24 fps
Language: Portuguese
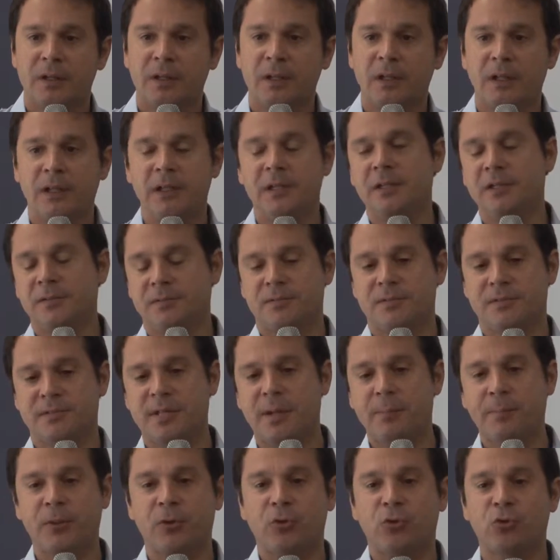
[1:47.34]
E se
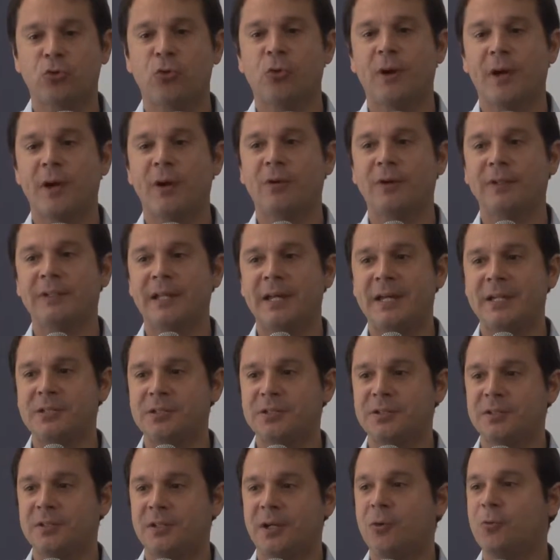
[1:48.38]
a pessoa é
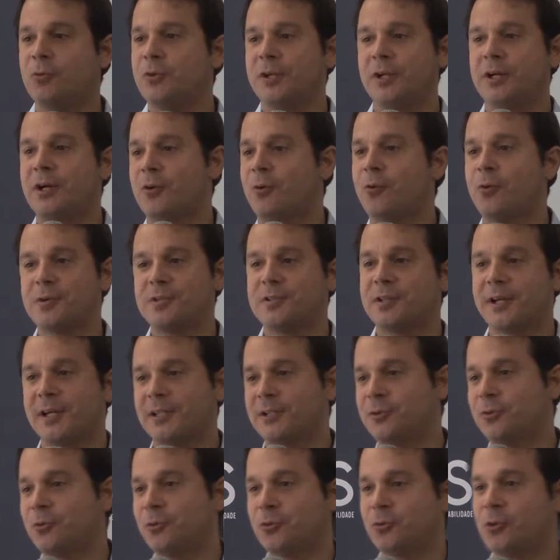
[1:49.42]
honesta, a única coisa que
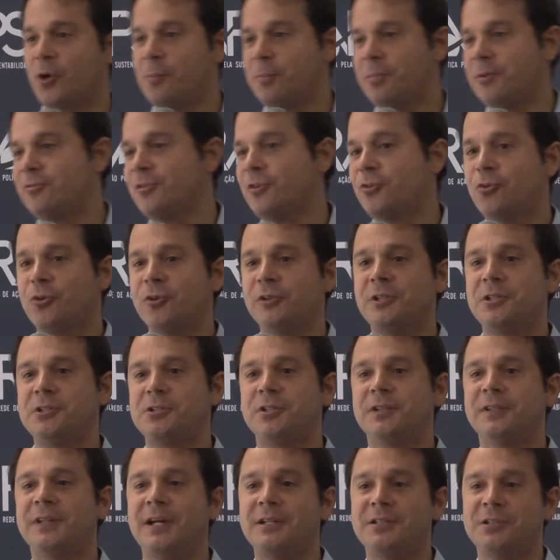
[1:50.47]
ela não topa é ver sua
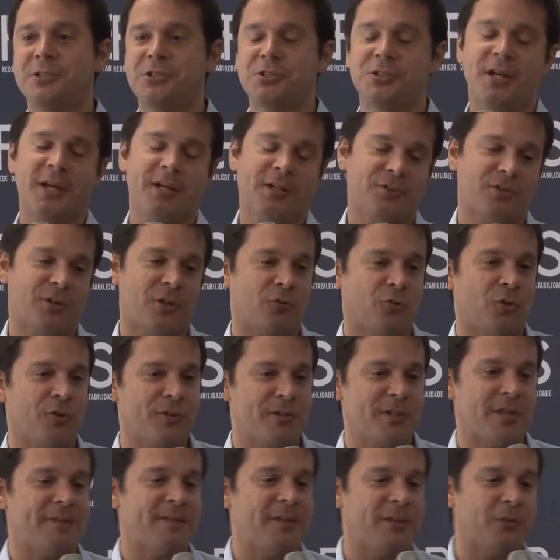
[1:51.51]
honestidade em xeque. Eu já estou
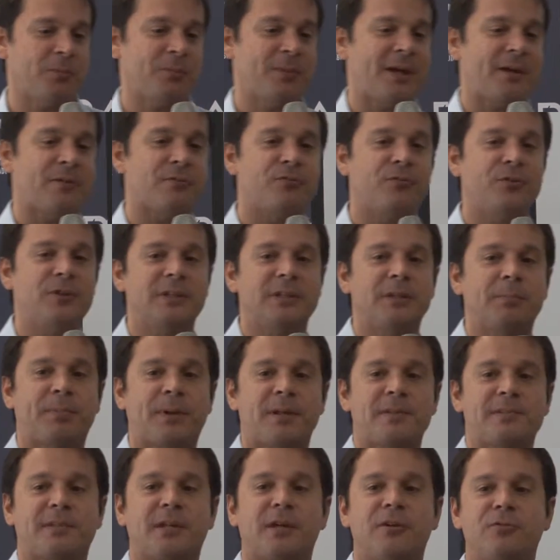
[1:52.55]
cedendo minha vida
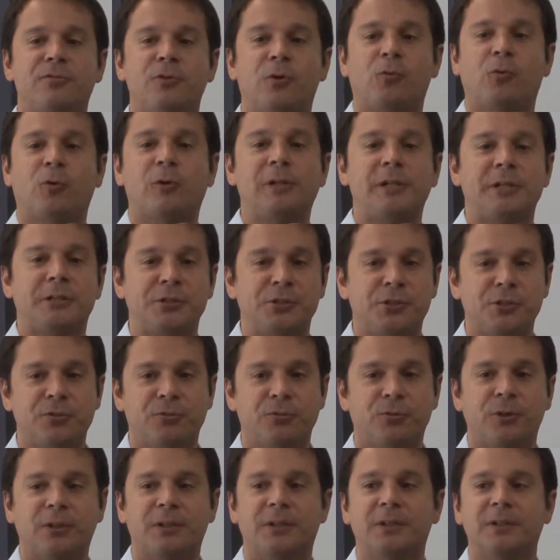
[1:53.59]
para servir o
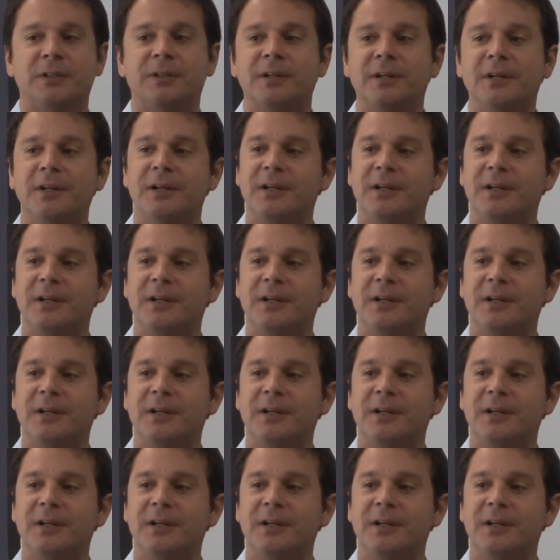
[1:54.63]
coletivo aqui.